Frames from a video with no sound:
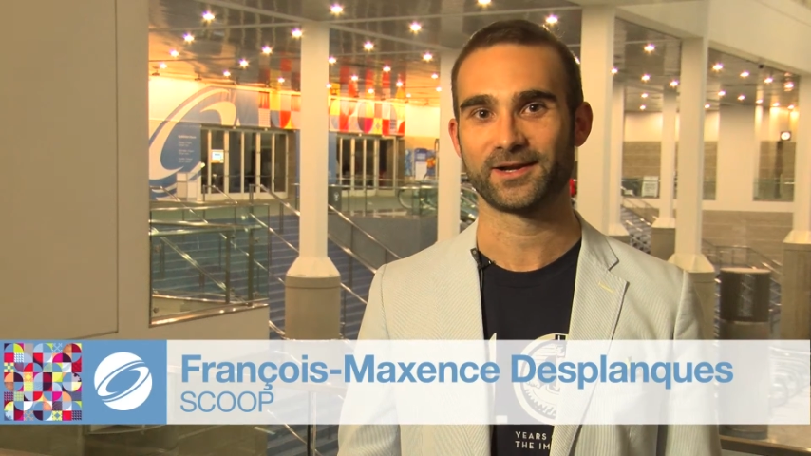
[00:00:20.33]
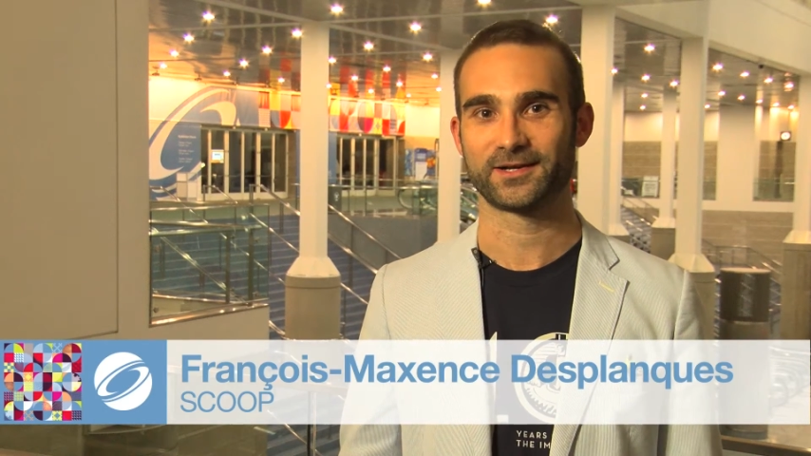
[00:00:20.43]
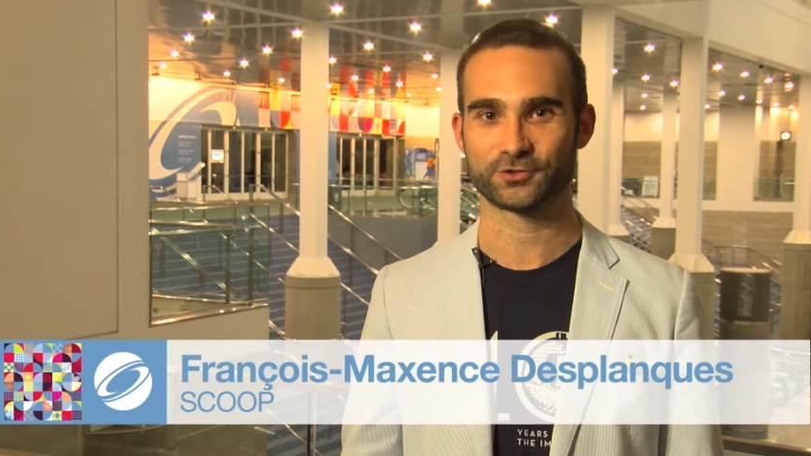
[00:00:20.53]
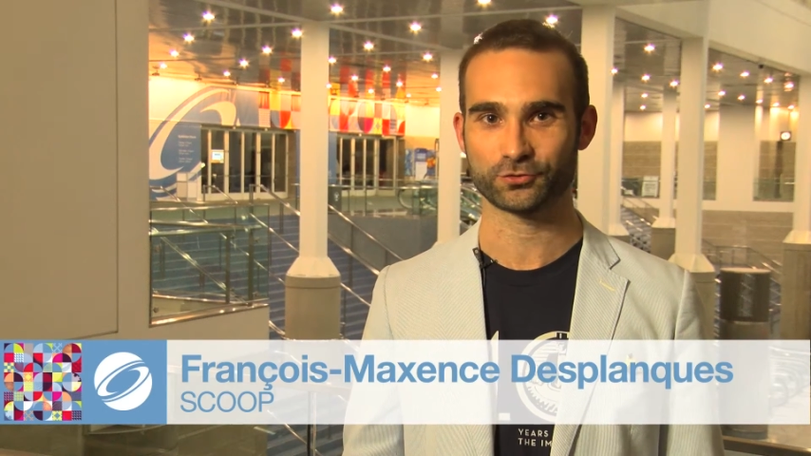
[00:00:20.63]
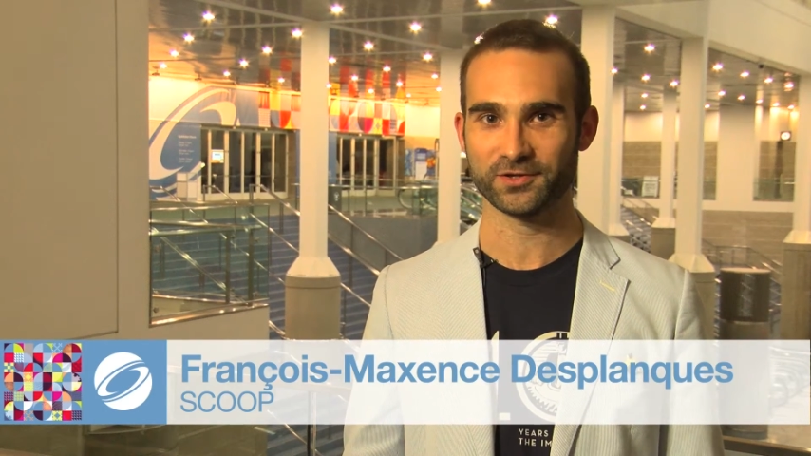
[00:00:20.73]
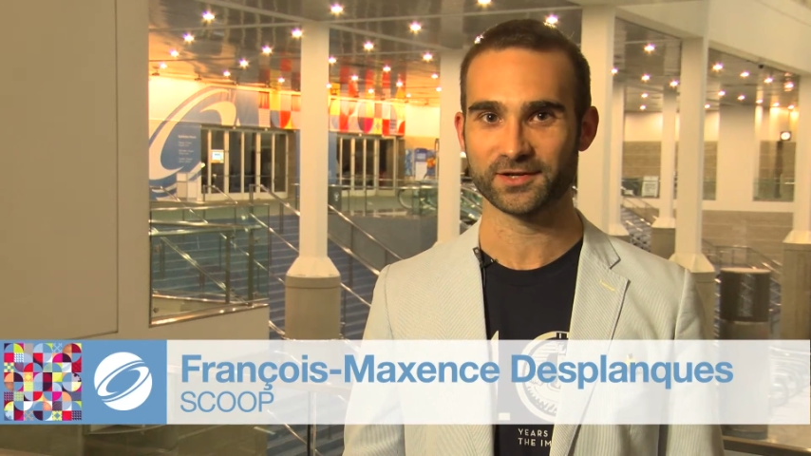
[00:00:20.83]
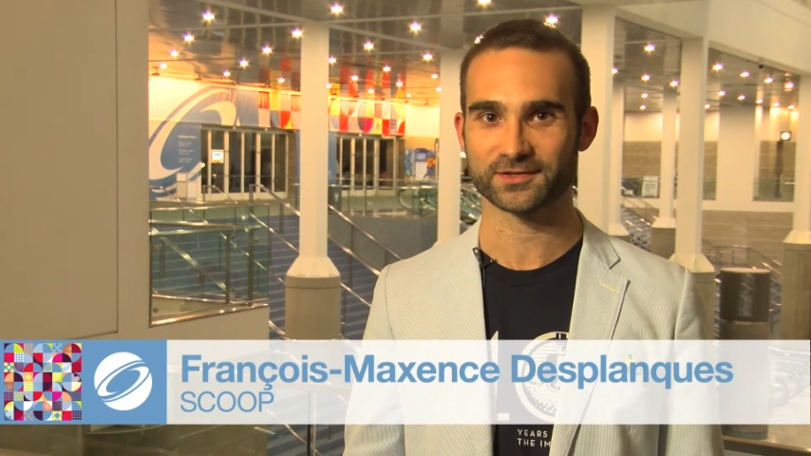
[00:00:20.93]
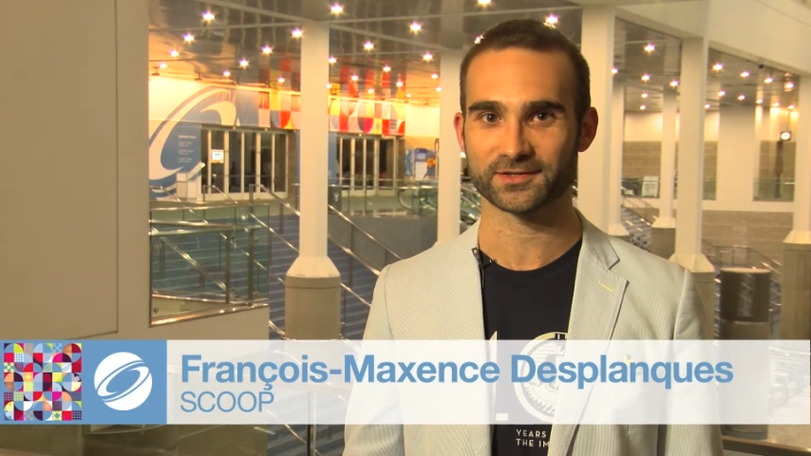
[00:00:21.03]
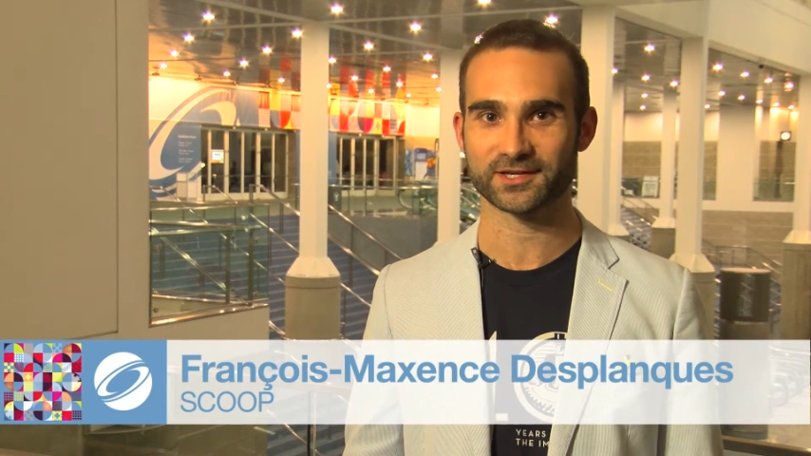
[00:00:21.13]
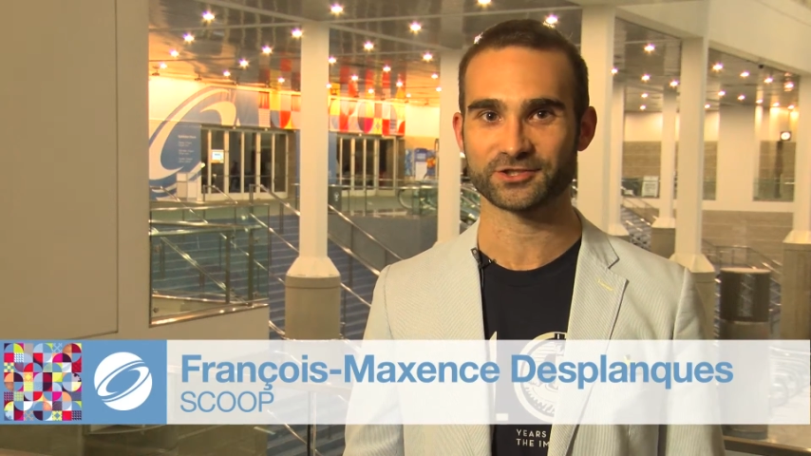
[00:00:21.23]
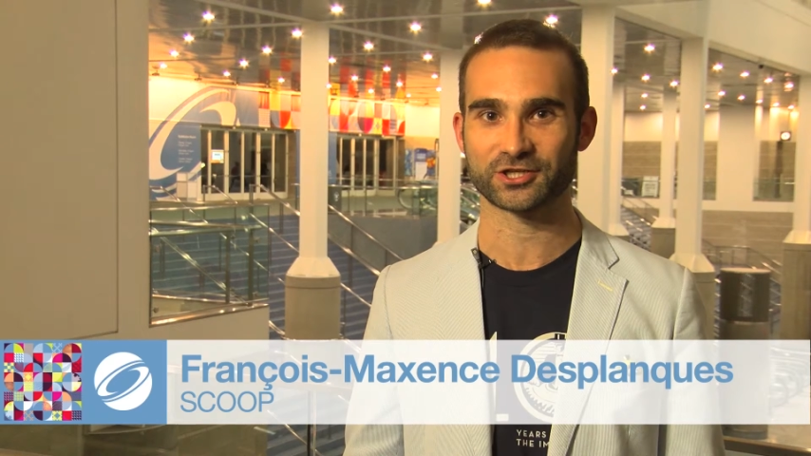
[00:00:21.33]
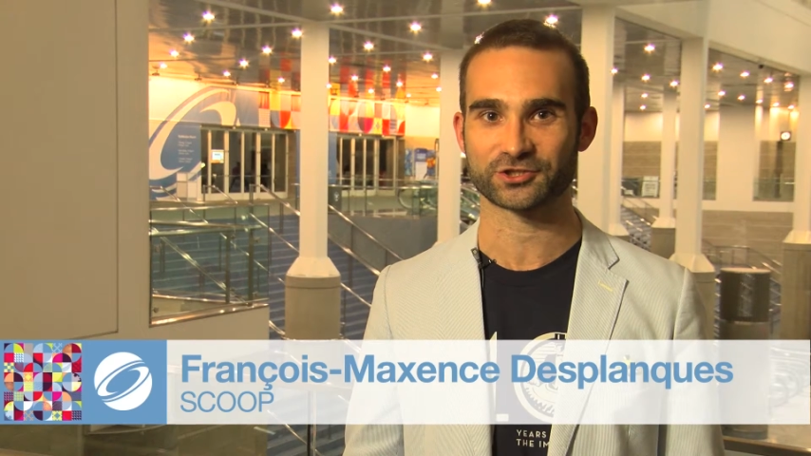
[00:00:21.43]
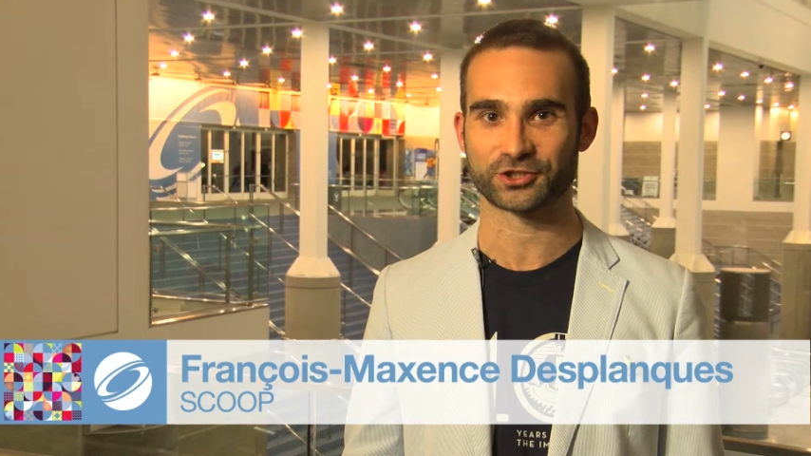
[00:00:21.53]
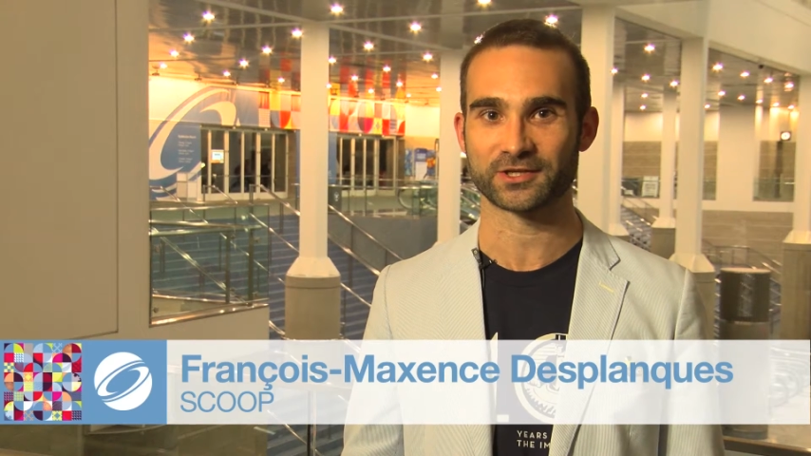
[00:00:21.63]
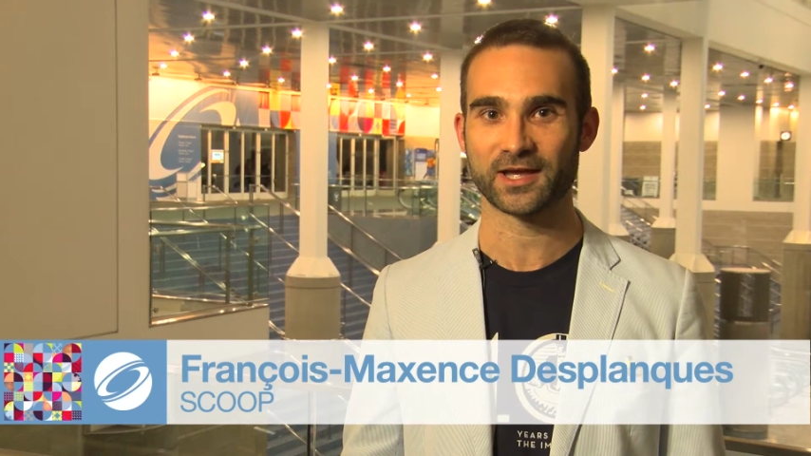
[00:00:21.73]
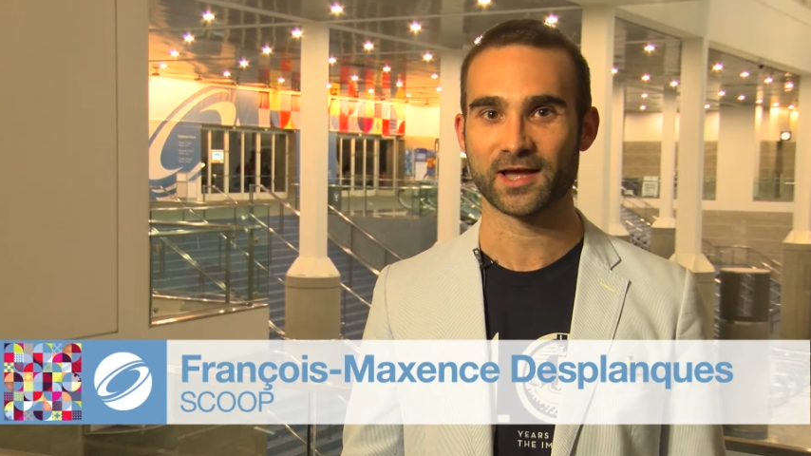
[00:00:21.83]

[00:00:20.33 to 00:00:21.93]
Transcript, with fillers: La journée a été très chargée